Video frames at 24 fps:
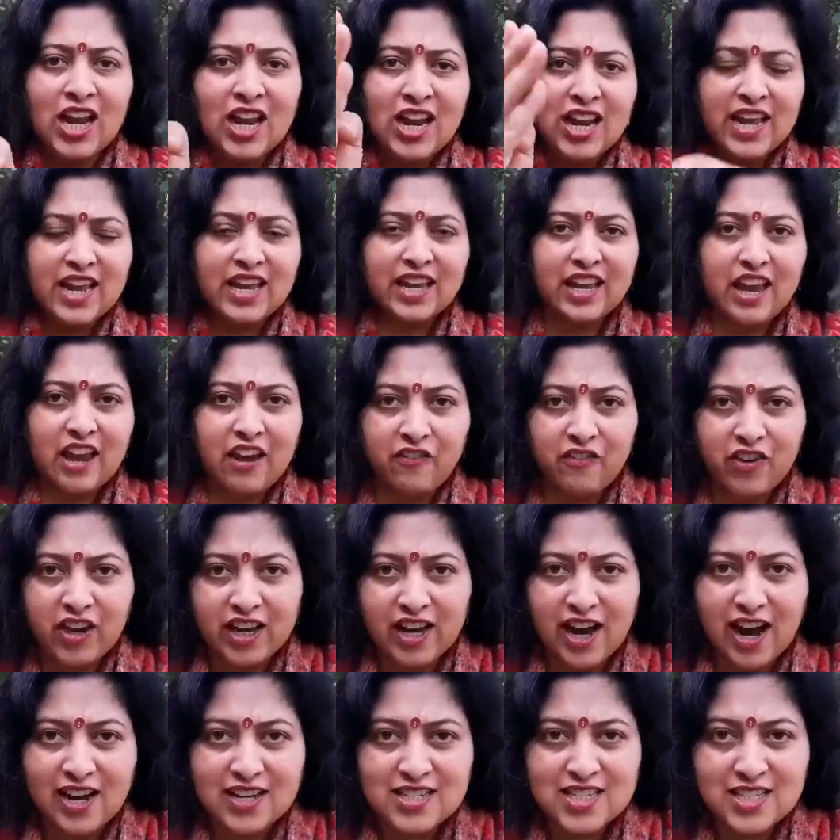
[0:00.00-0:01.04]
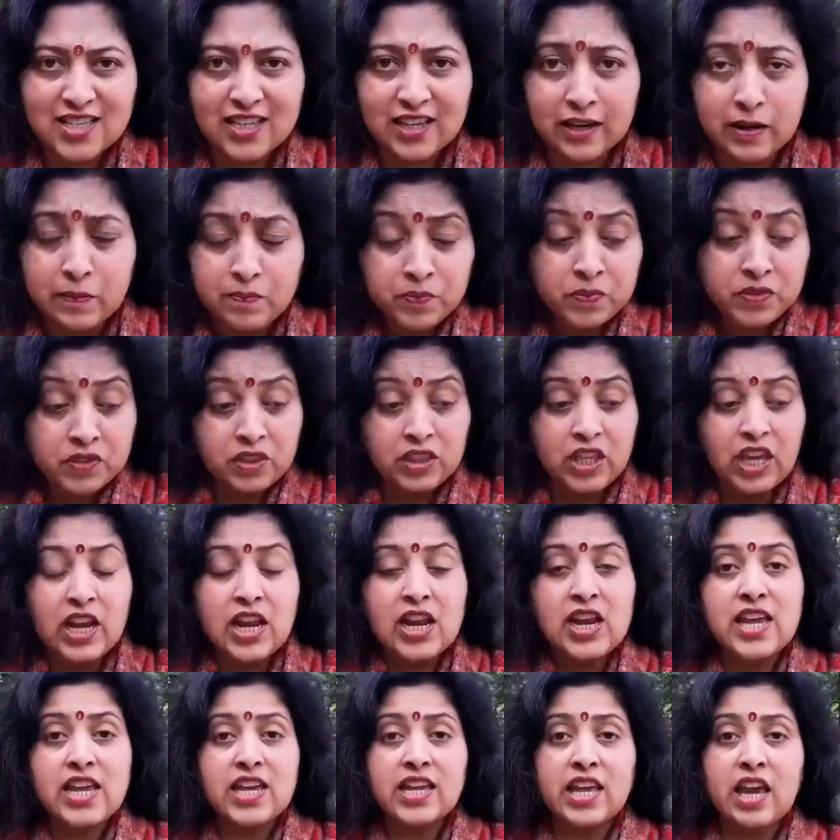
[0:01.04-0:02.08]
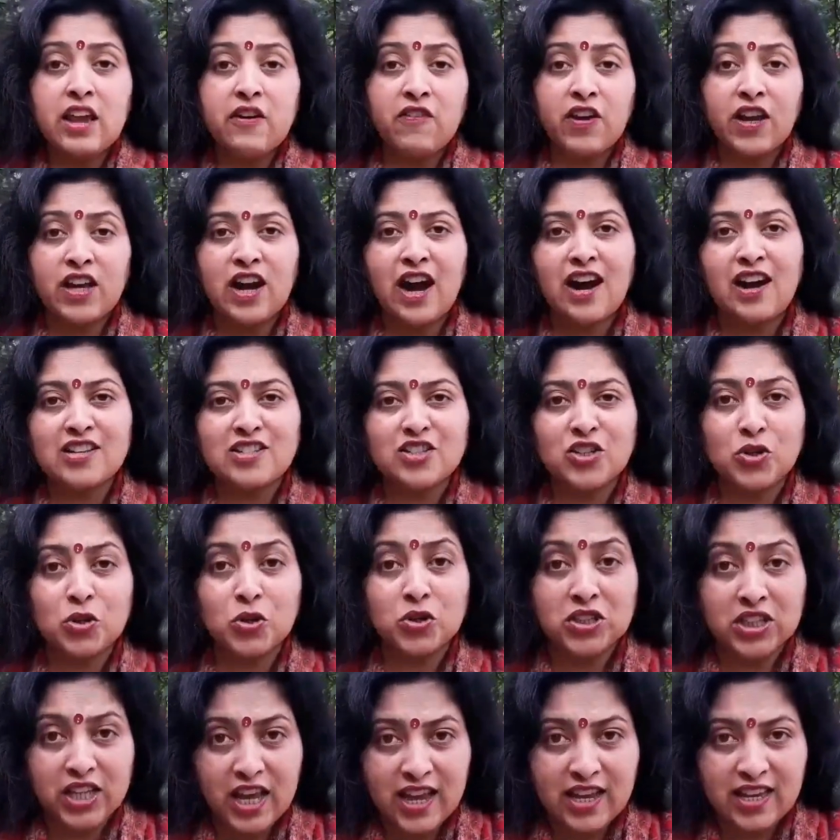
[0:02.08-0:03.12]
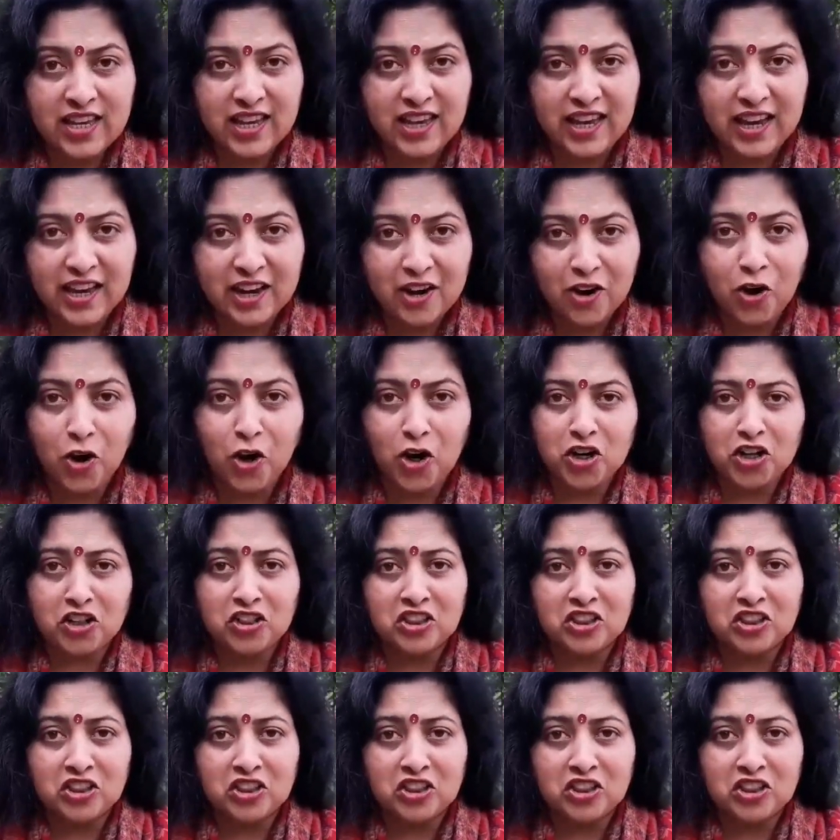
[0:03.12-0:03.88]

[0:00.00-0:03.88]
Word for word: दिल्ली के विकास की दिल्ली के विकास को देखिए